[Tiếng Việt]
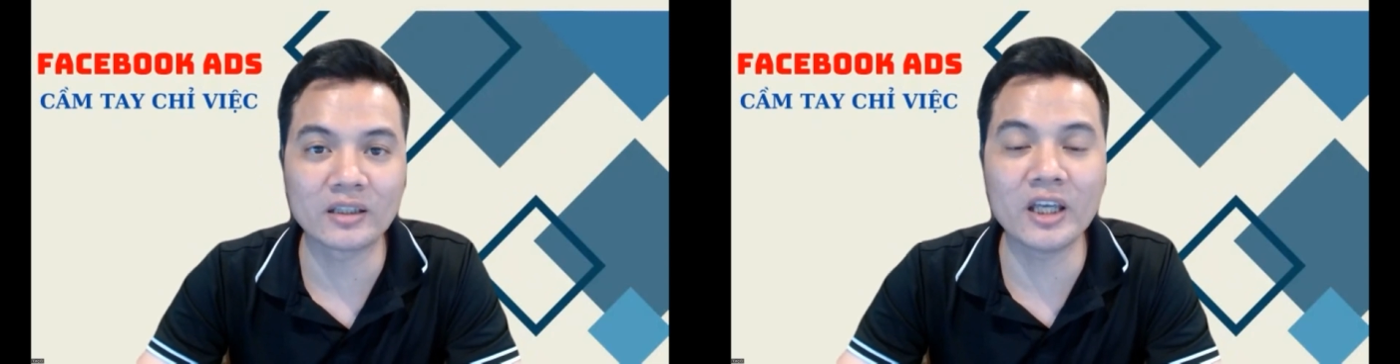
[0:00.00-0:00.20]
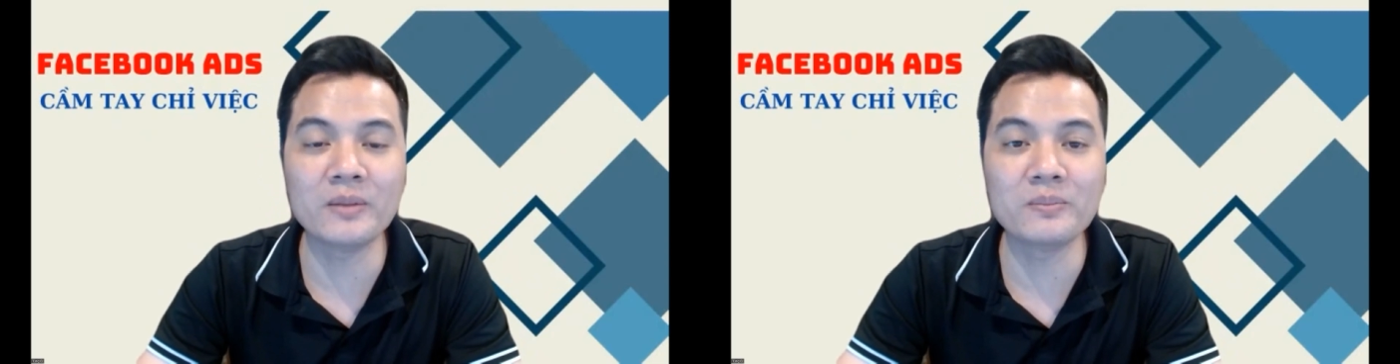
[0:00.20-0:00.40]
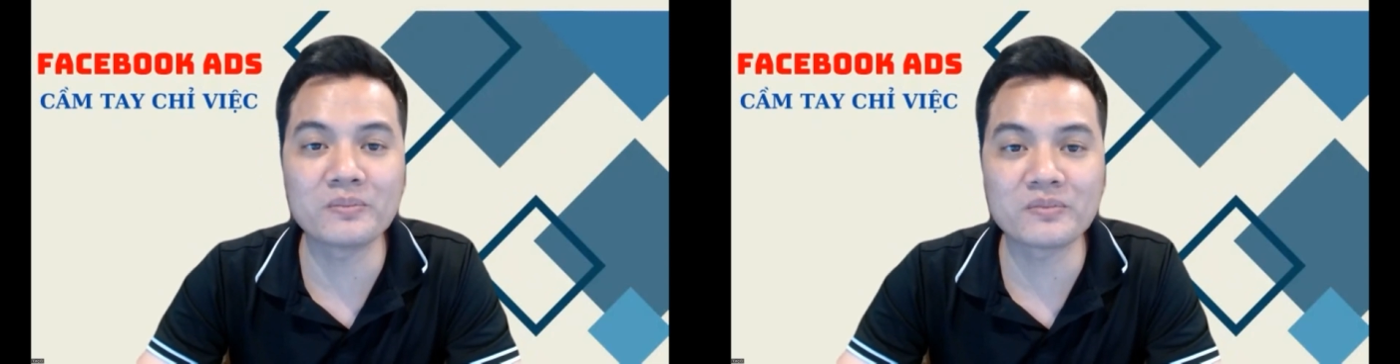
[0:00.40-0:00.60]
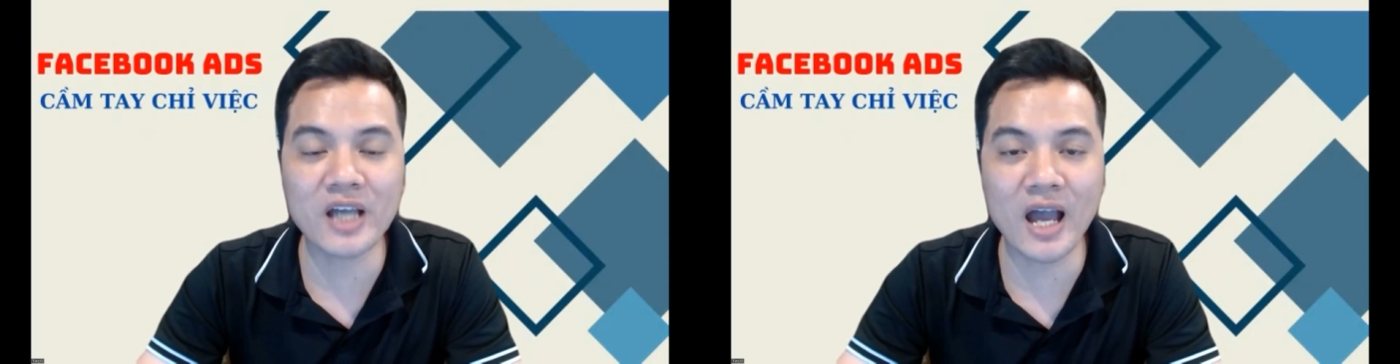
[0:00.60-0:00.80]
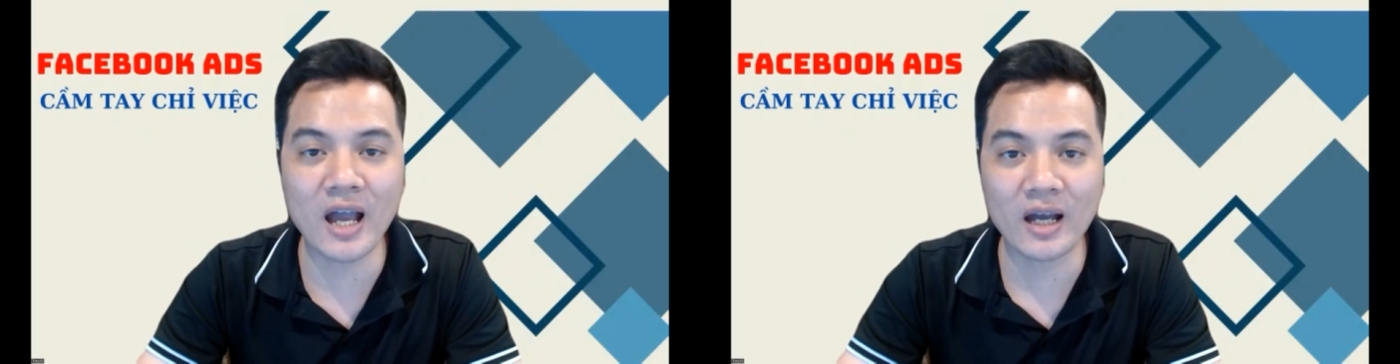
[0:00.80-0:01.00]

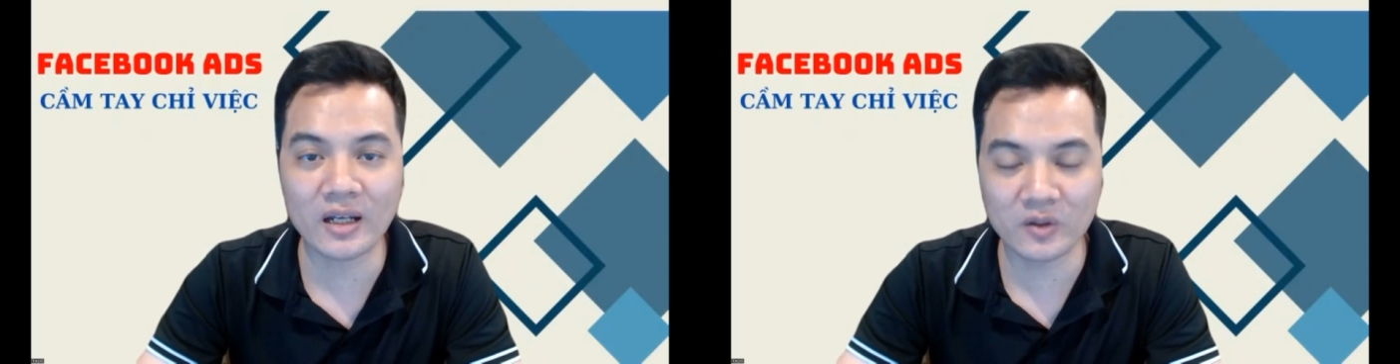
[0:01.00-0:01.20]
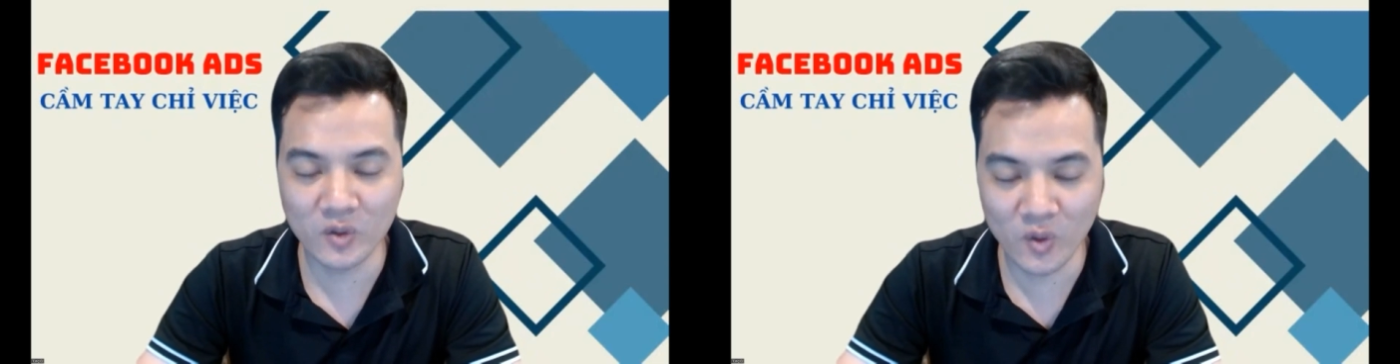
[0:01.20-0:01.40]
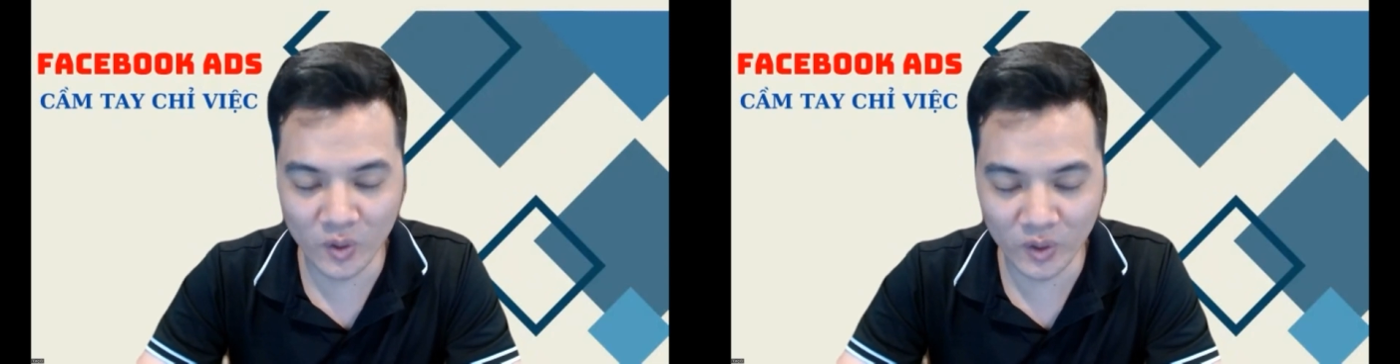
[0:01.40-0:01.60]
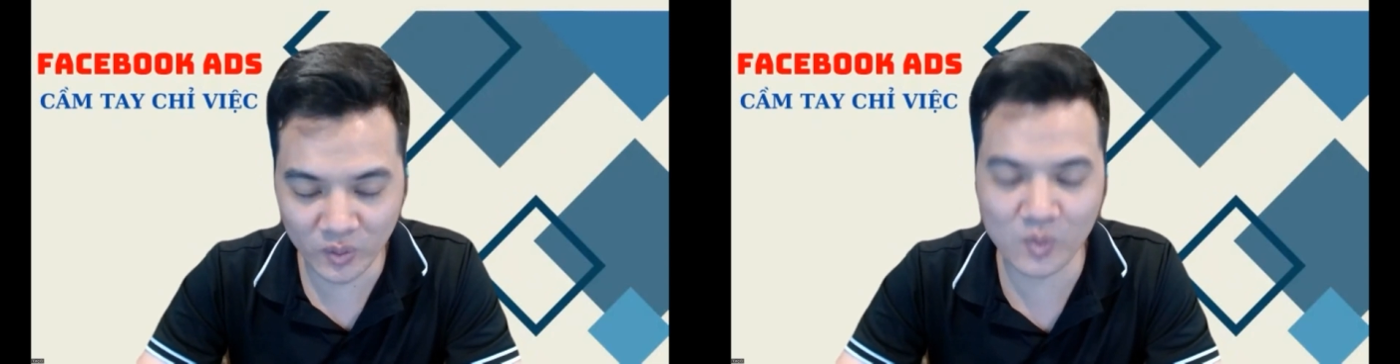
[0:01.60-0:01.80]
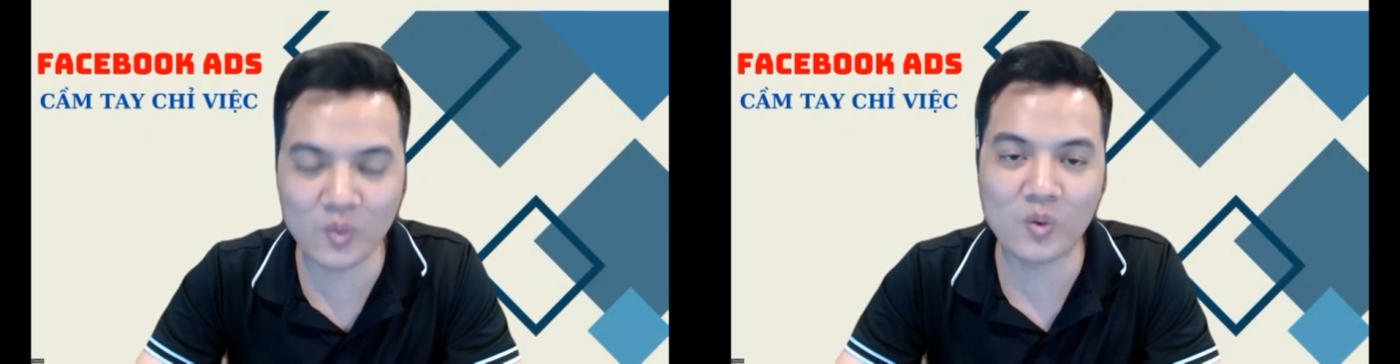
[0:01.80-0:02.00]
tìm ra đối
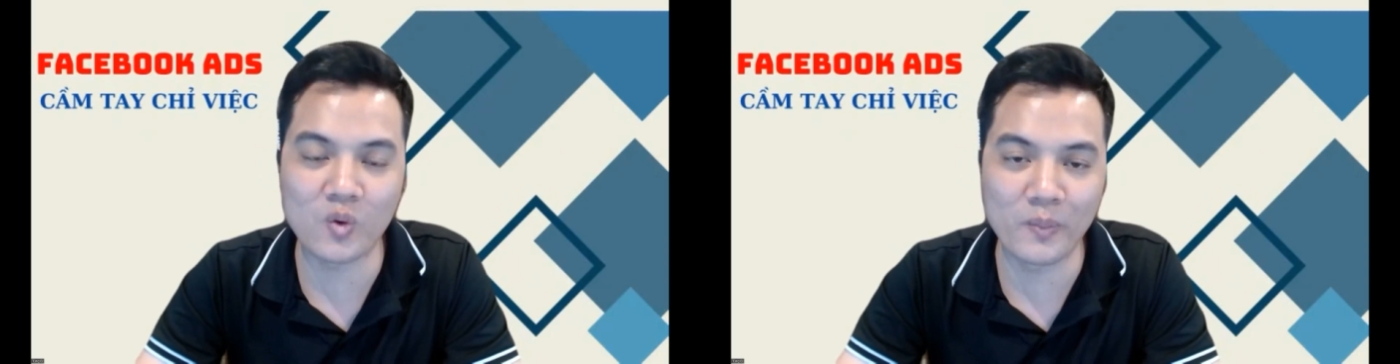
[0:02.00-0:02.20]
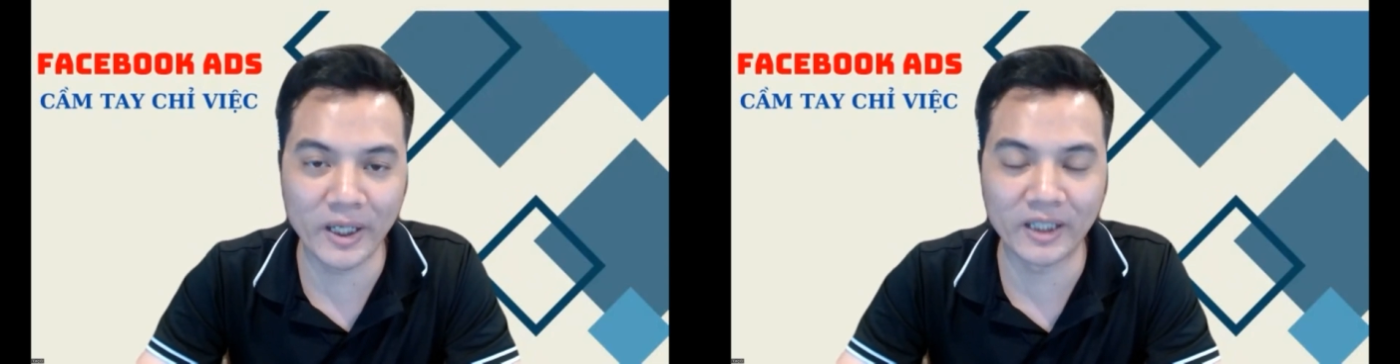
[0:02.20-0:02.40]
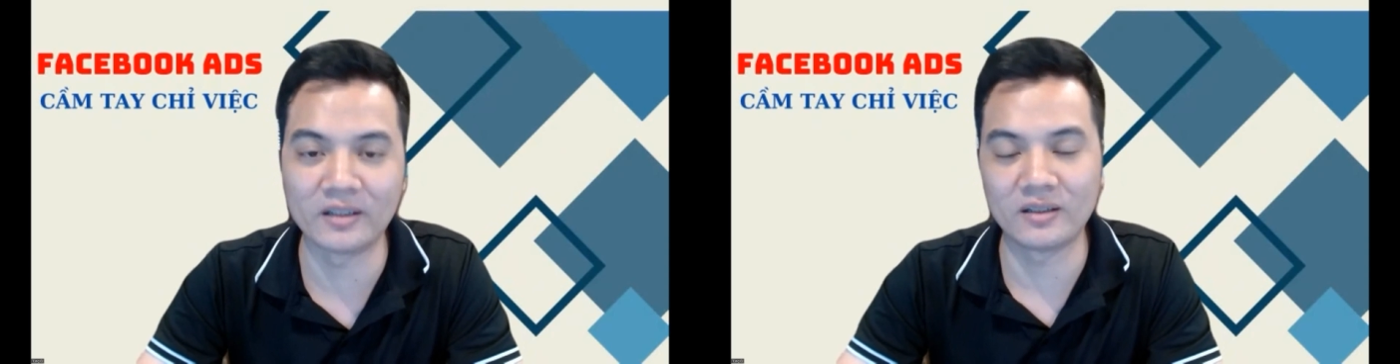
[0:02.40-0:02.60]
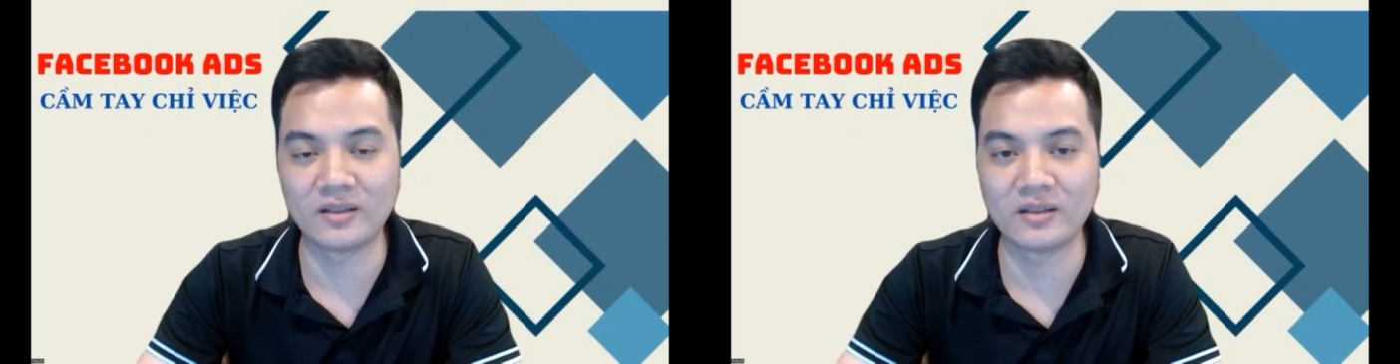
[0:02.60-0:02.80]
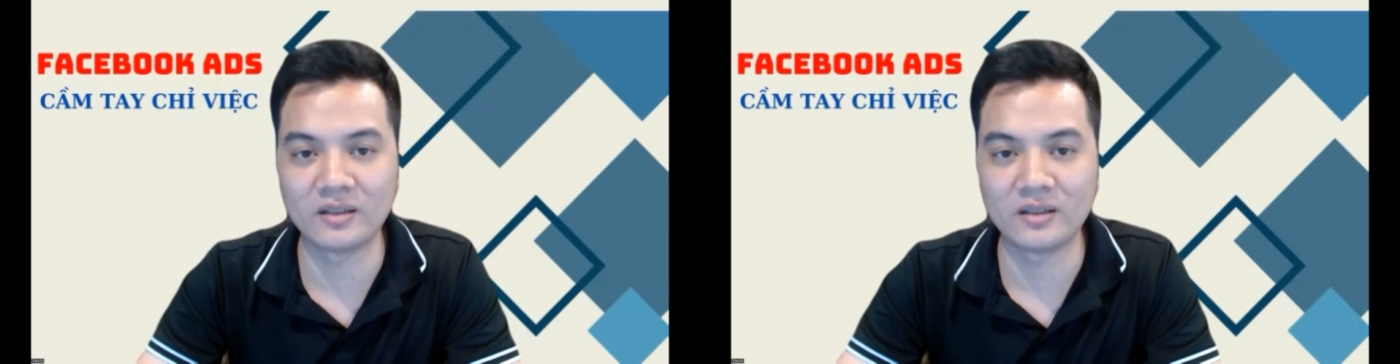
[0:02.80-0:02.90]
thủ của mình,